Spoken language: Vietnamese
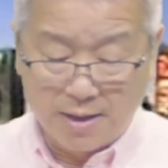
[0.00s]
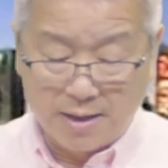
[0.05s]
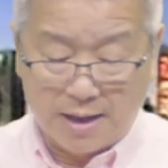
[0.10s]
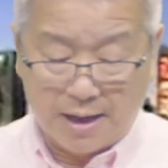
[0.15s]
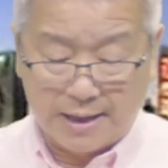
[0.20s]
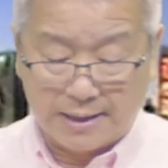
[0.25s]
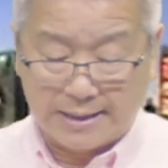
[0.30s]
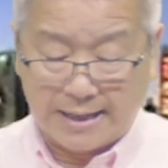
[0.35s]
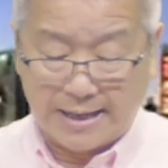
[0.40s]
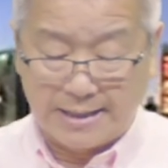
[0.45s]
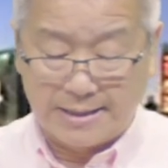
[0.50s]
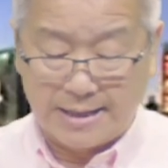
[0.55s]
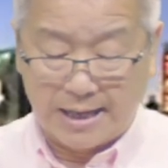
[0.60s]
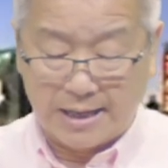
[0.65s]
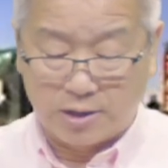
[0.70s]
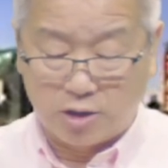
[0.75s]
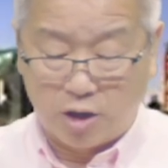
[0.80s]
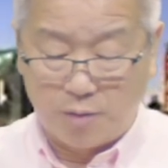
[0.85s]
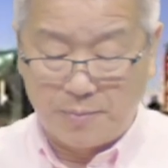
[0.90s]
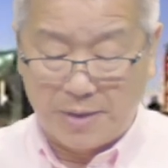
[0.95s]
À, căn
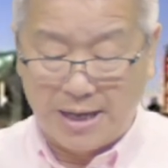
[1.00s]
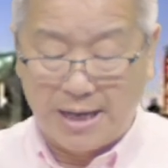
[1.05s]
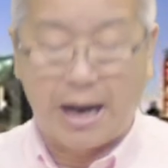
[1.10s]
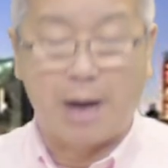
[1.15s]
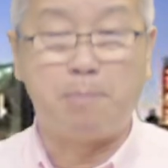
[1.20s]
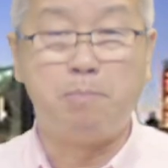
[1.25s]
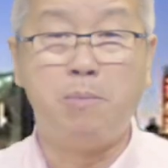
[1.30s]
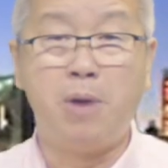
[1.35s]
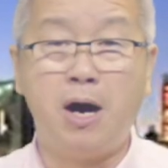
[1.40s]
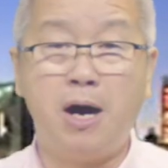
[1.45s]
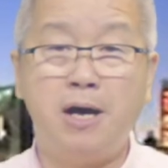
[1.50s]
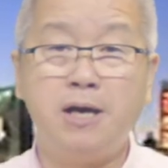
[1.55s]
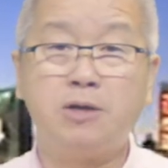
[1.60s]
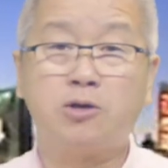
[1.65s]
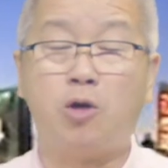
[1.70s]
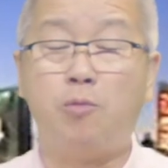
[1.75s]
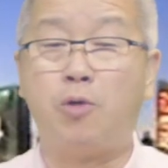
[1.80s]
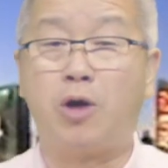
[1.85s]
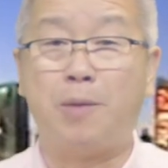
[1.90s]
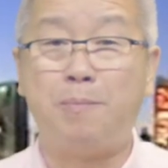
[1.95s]
này có máy lạnh mới,
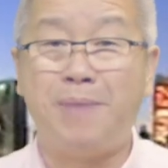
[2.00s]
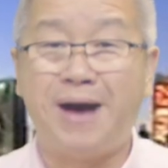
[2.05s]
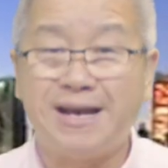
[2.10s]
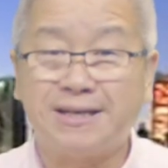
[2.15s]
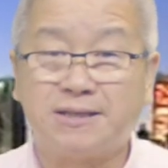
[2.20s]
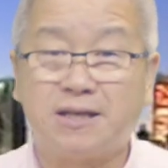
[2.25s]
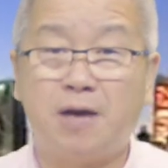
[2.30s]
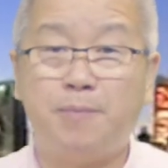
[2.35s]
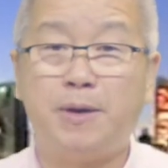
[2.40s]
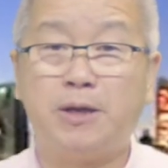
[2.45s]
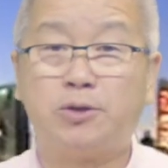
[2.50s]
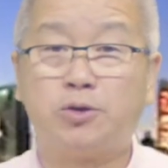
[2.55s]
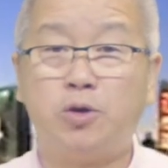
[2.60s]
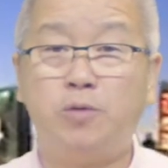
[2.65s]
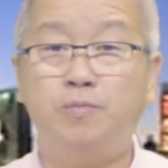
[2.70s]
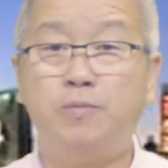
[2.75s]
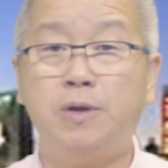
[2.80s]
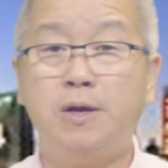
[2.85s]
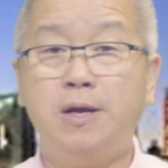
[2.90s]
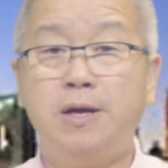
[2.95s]
có một cái master
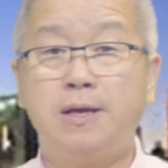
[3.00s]
bedroom.